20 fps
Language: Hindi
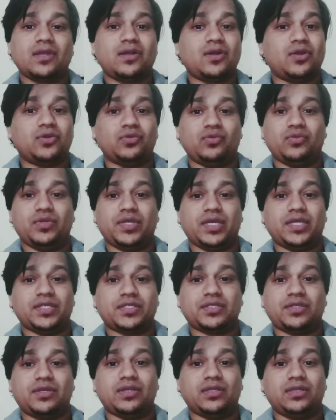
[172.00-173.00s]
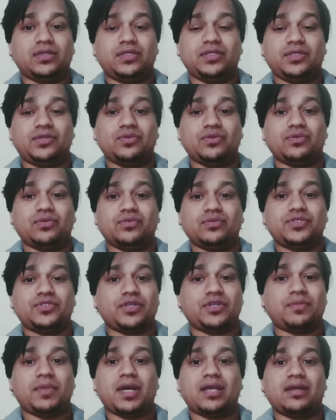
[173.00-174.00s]
और उनकी इस गलती को
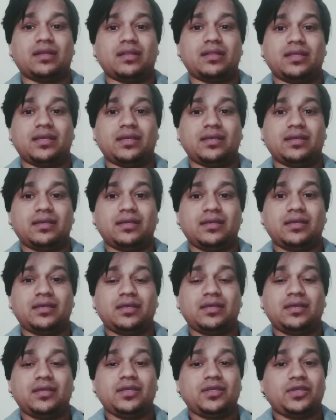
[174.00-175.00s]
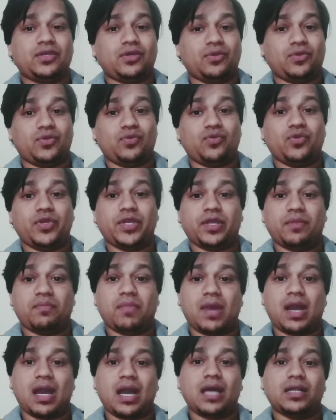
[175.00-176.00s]
क्षमा कर दे क्योंकि वो एक
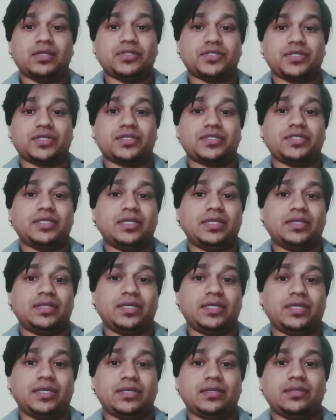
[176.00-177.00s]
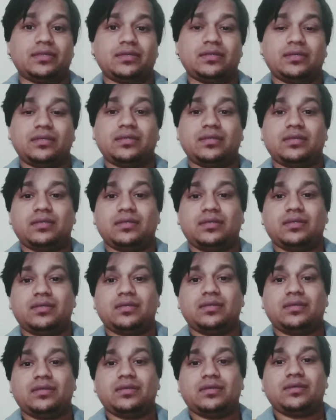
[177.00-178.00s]
महान शख्सियत थे
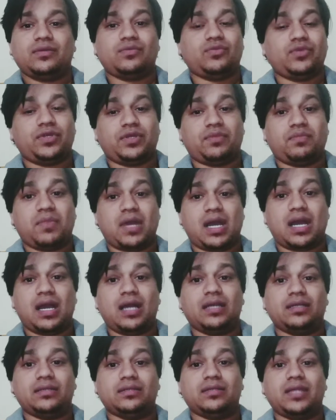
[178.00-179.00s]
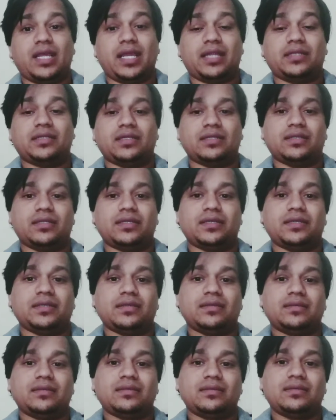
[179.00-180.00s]
वो एक महान एक्टर
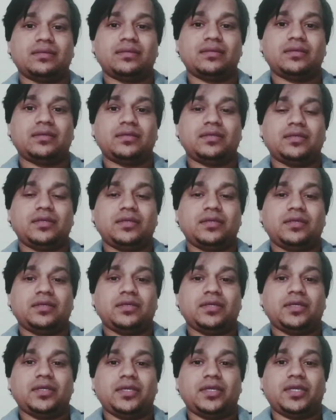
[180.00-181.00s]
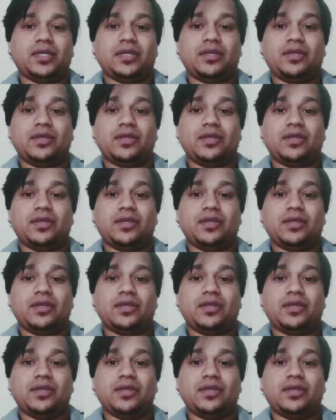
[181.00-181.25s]
थे एक